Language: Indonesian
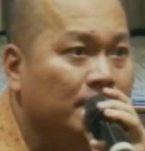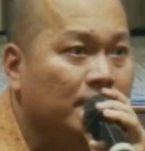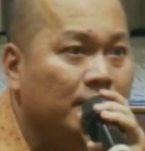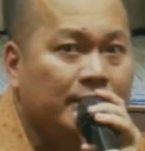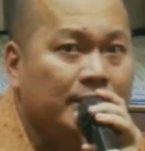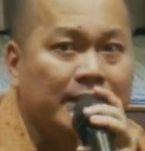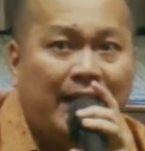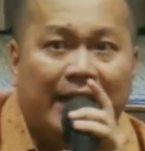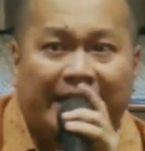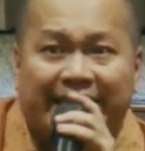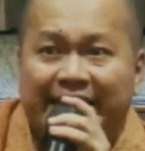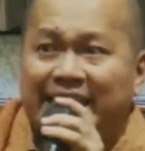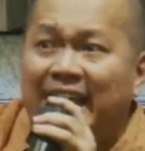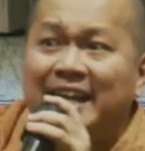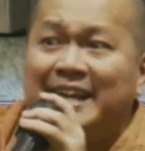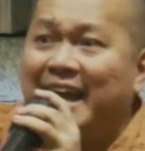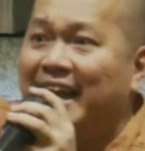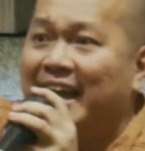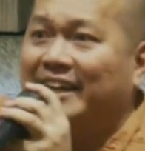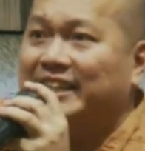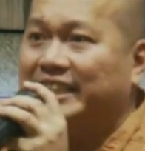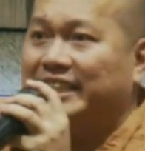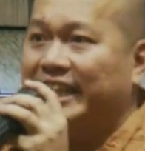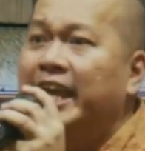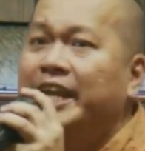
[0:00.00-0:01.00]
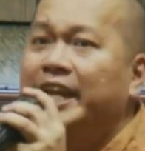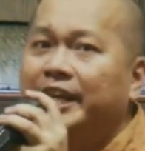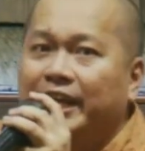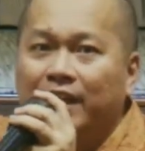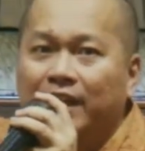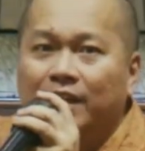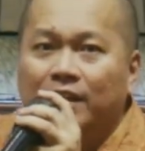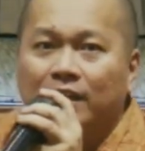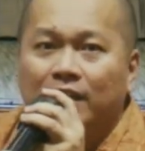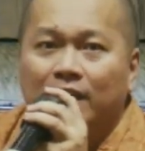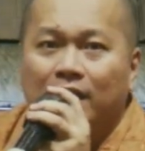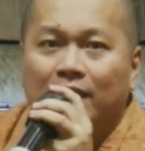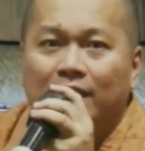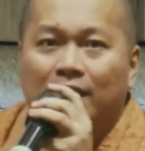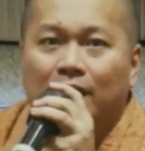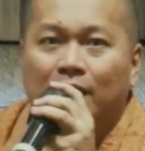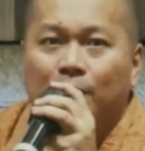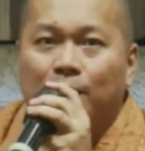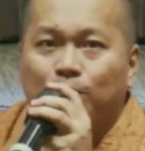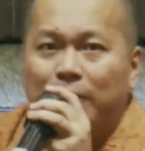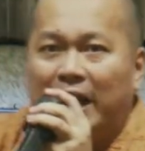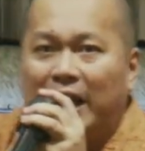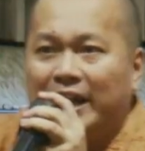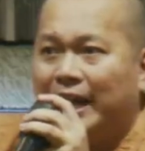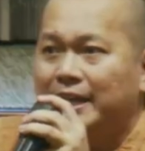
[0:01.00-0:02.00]
Nah kita nggak ngerti ini.
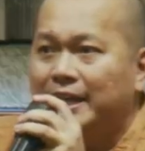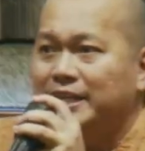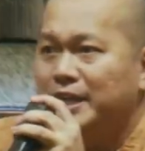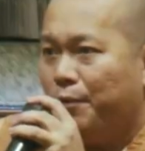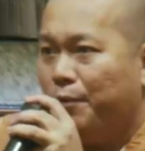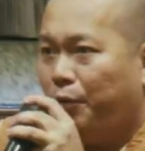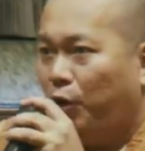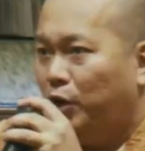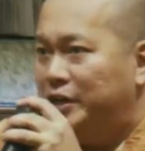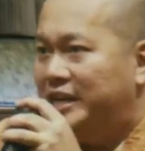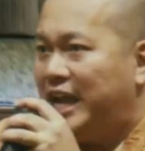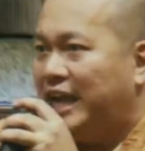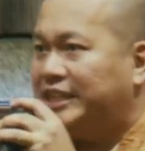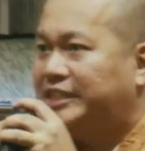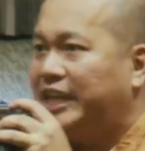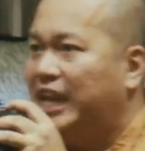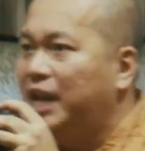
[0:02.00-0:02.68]
Makanya fondasi